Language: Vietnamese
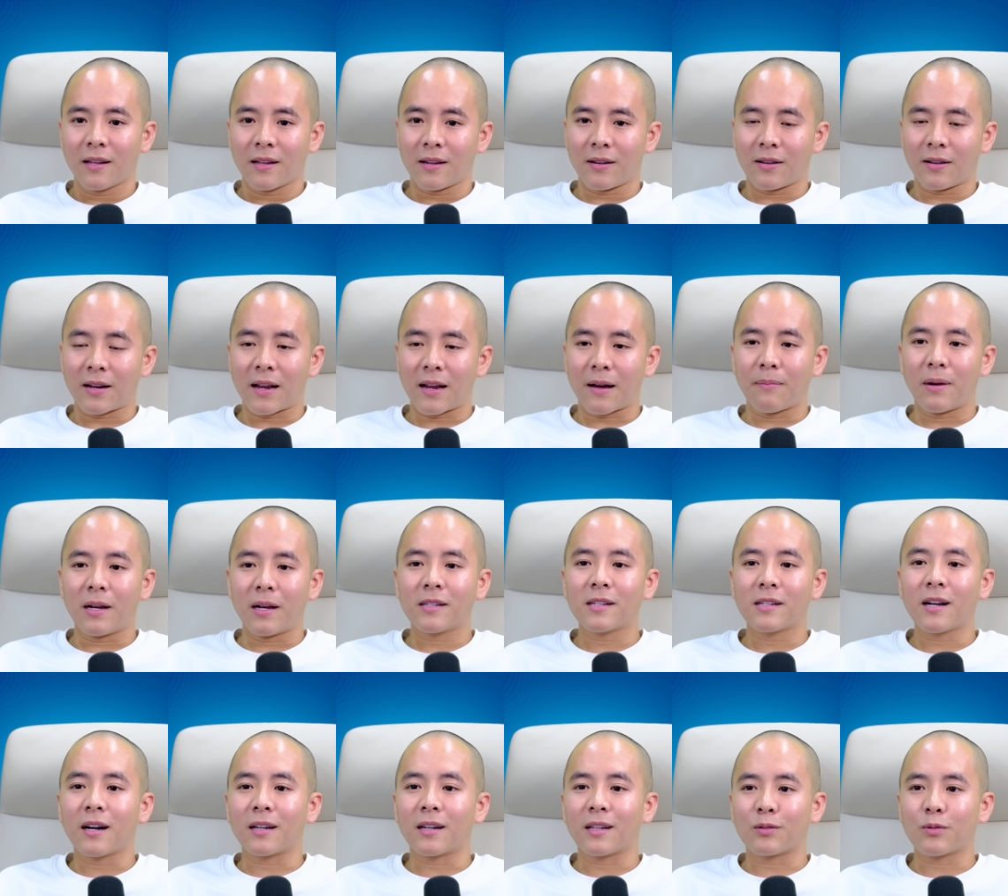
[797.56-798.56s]
à, là mấy
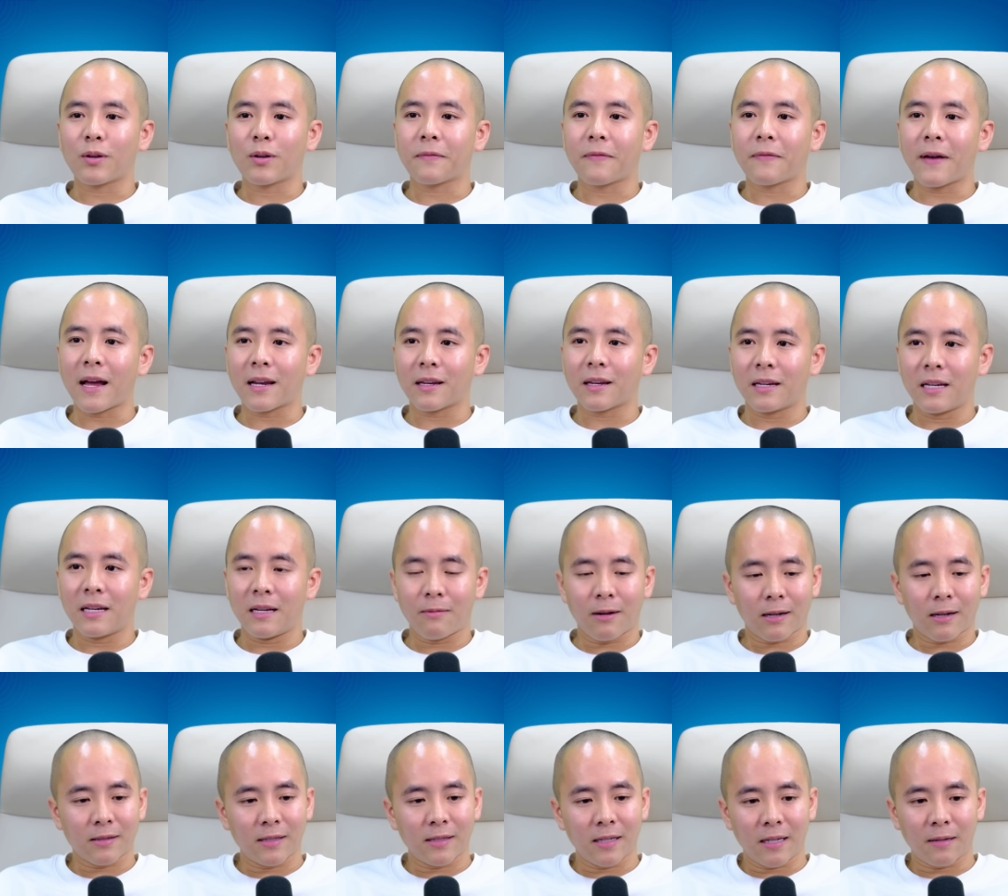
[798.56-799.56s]
giờ thì xuất phát đi
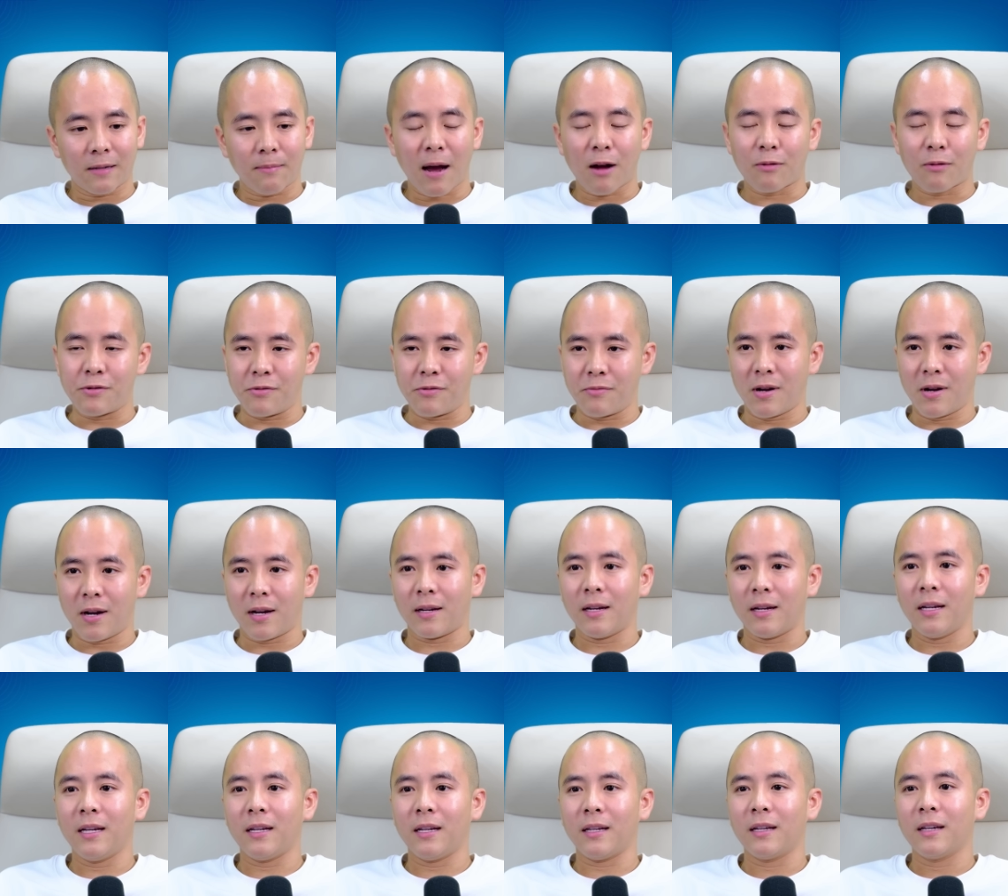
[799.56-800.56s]
bằng gì bao nhiêu người
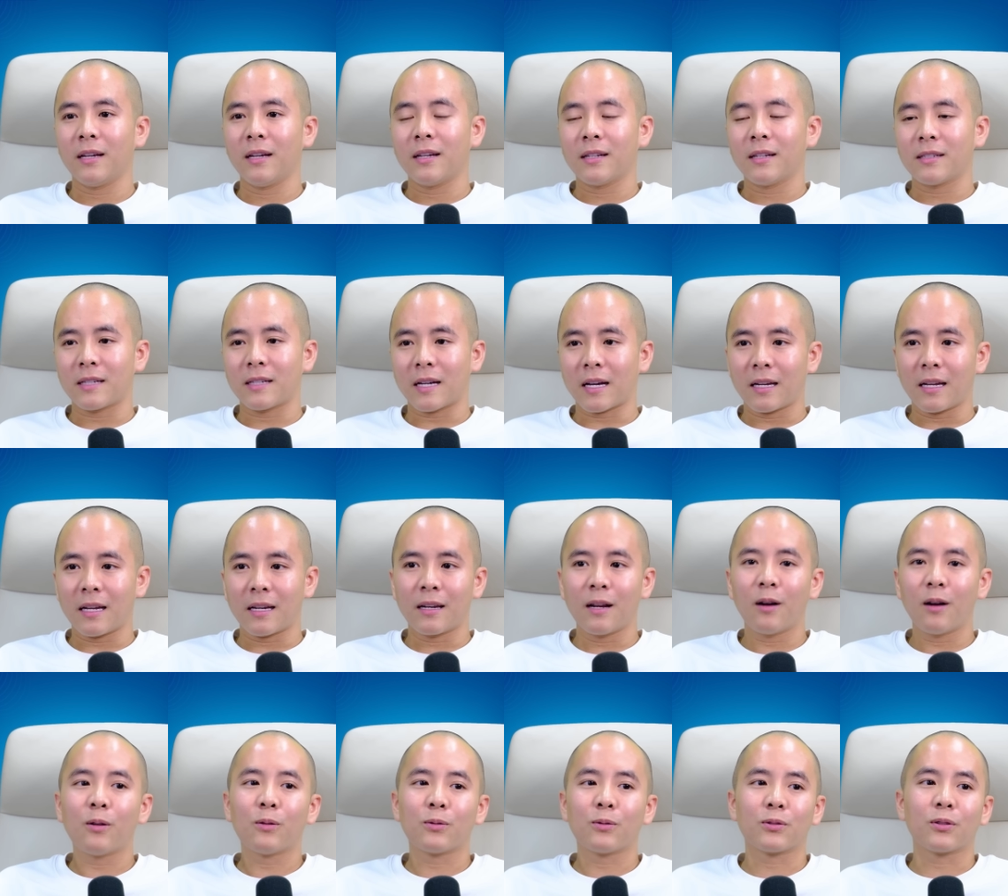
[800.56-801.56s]
đi sẽ đến
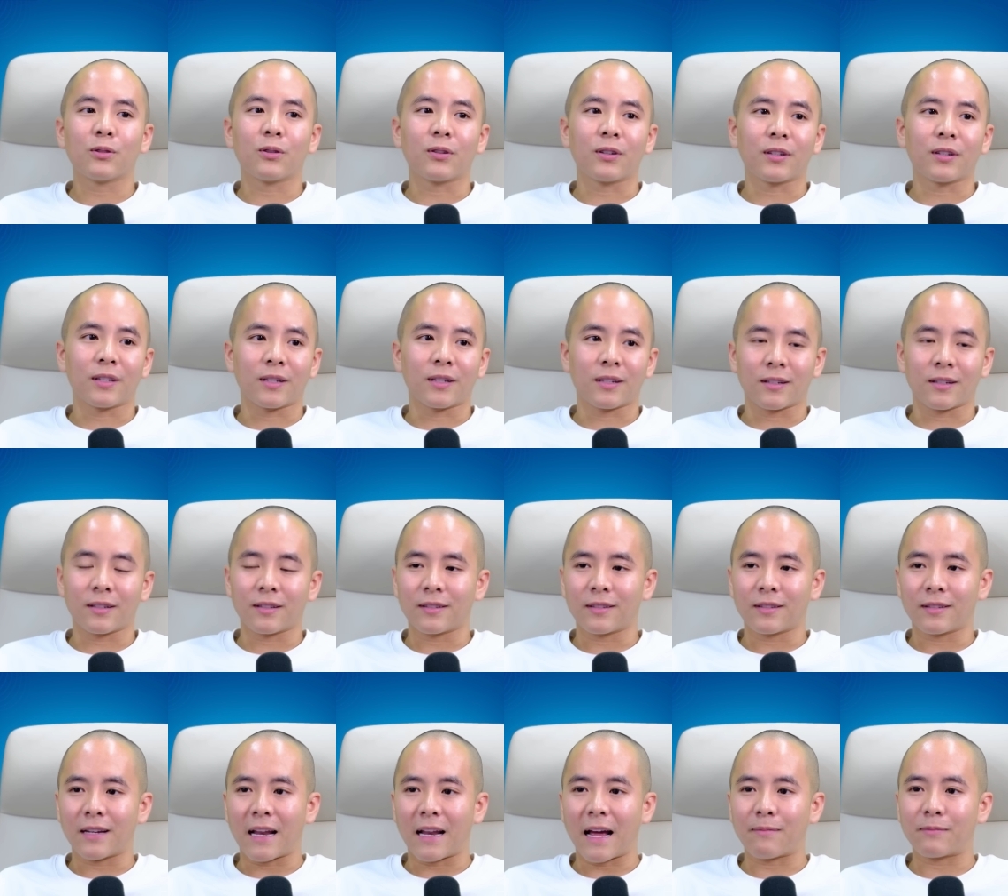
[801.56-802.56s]
đâu rồi ờ,
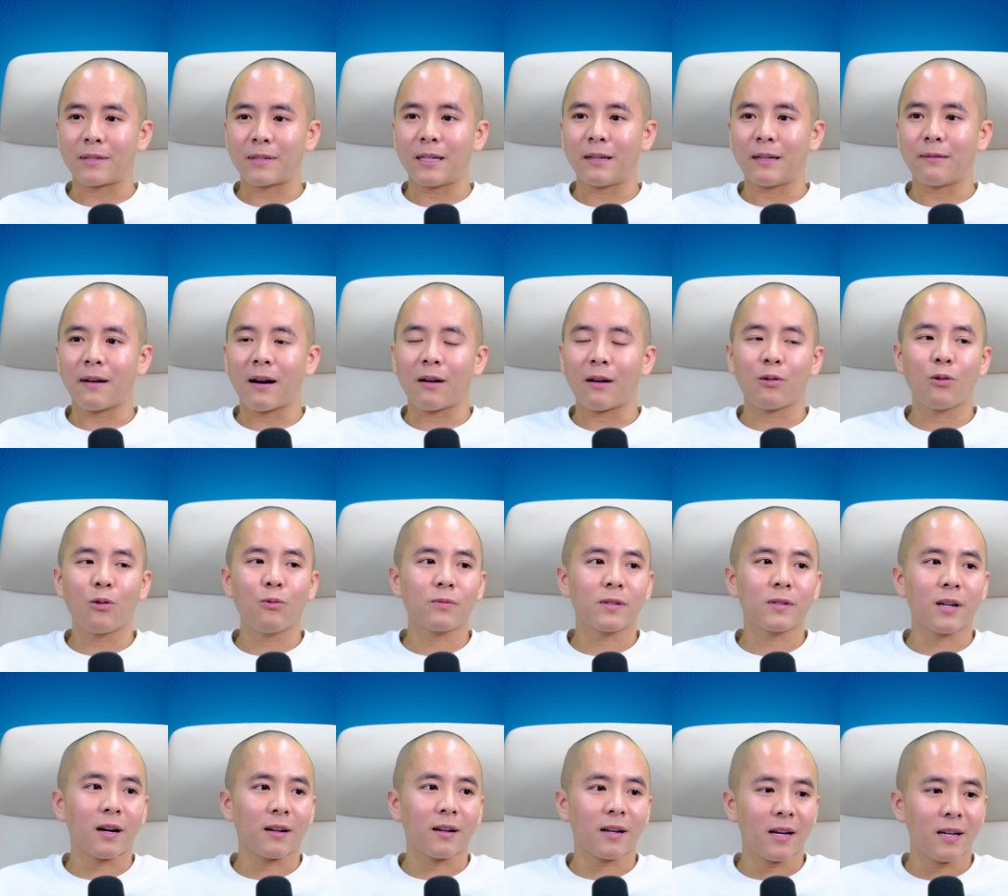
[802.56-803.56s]
làm gì vào khung
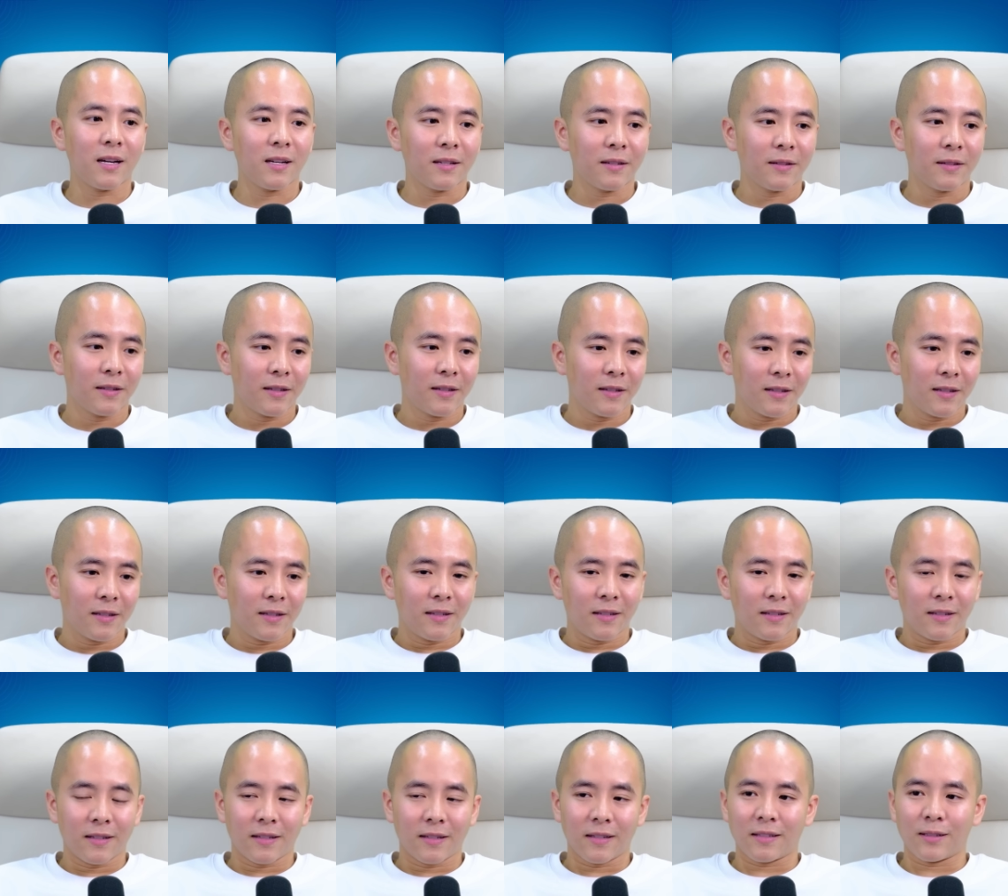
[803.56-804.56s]
giờ đấy
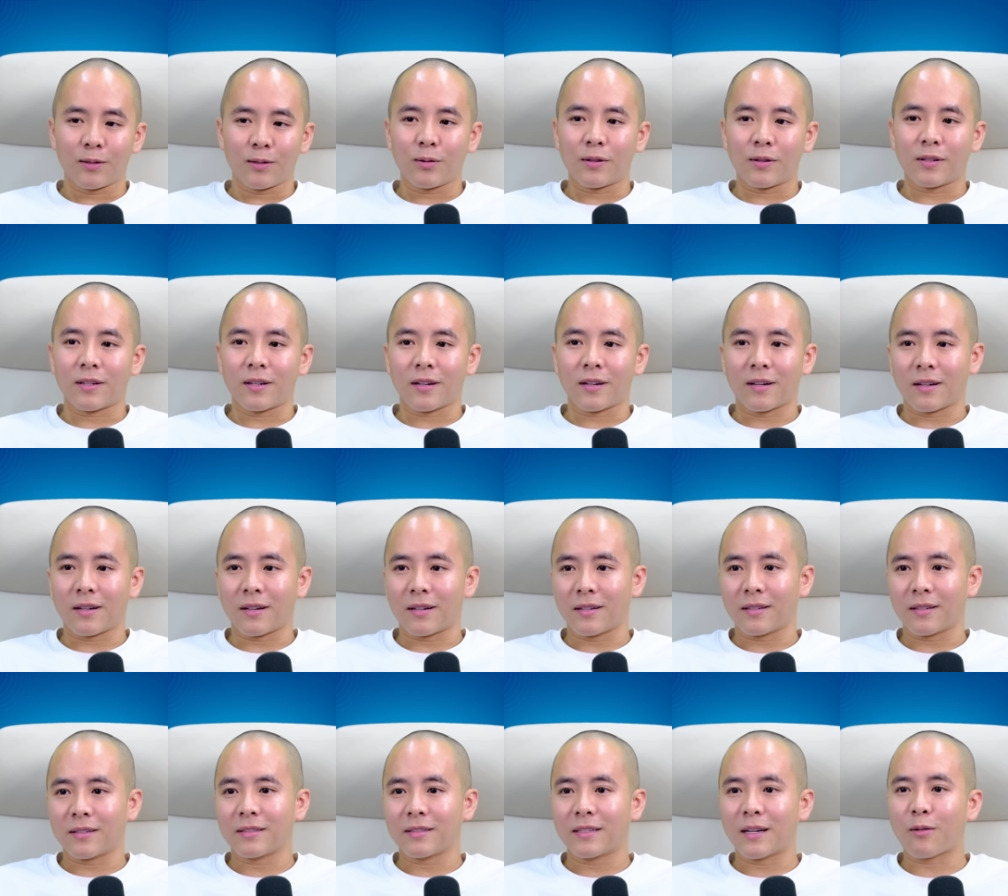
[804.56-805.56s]
à, rồi
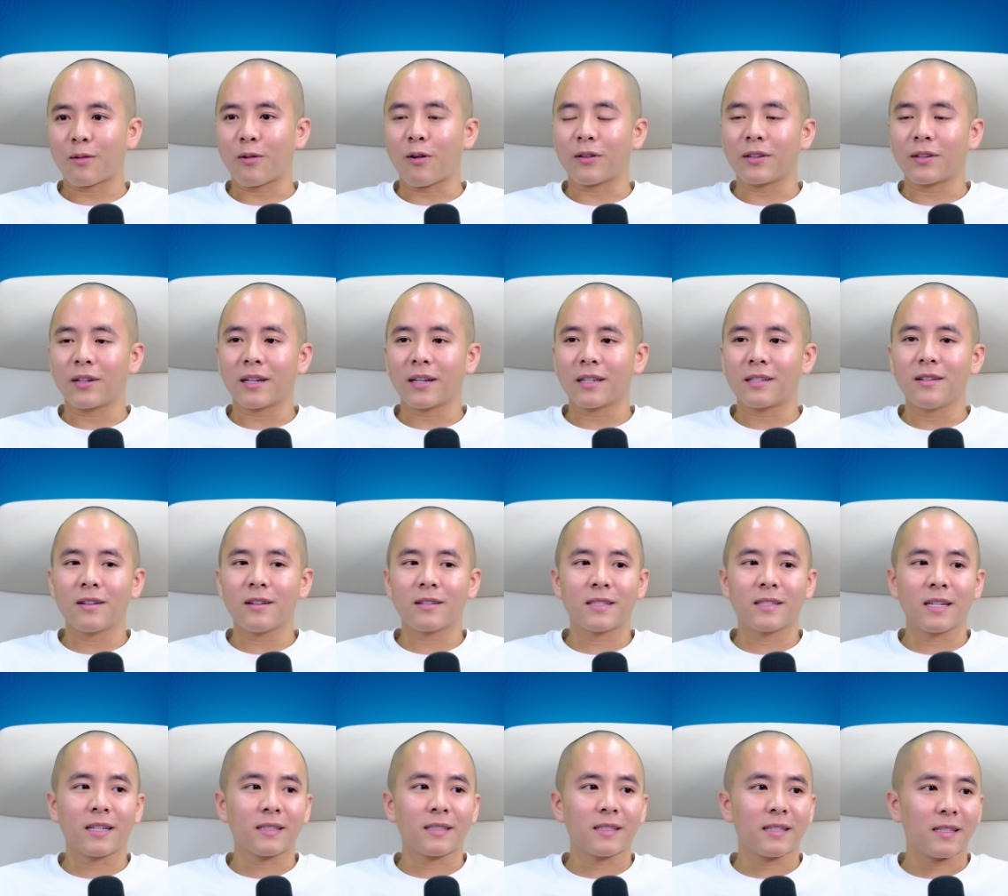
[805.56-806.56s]
à, sẽ có những cái chương
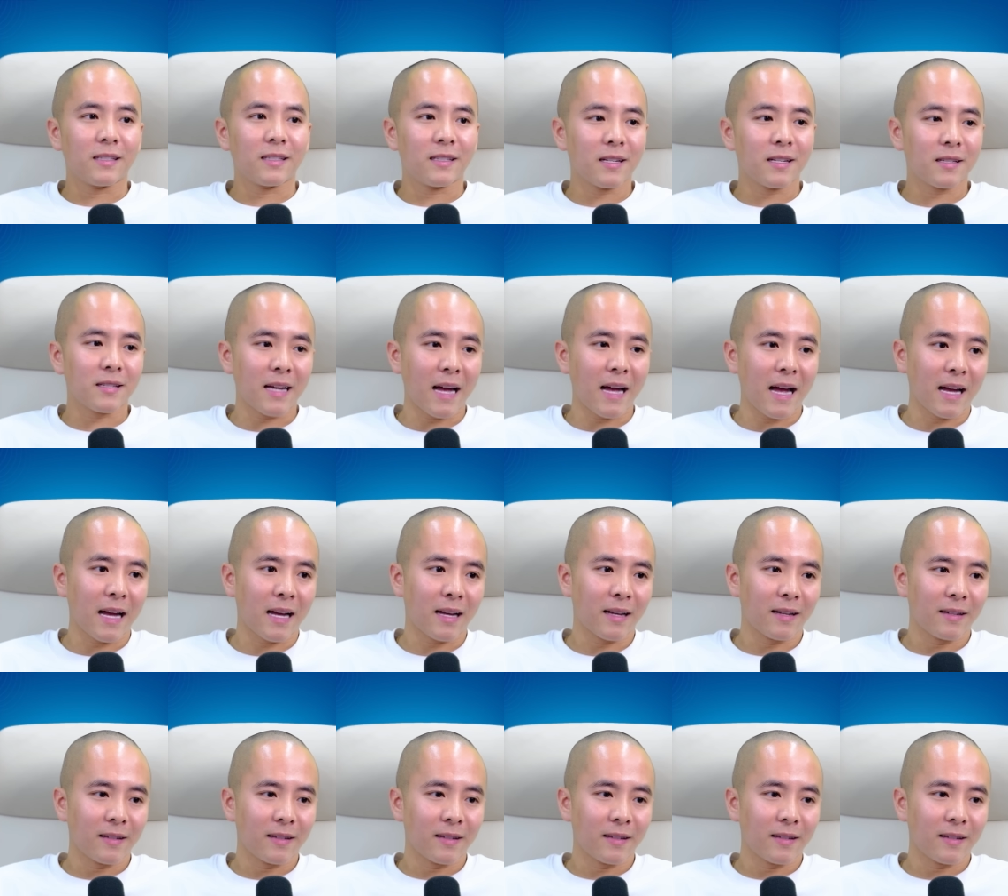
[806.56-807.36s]
trình gì diễn ra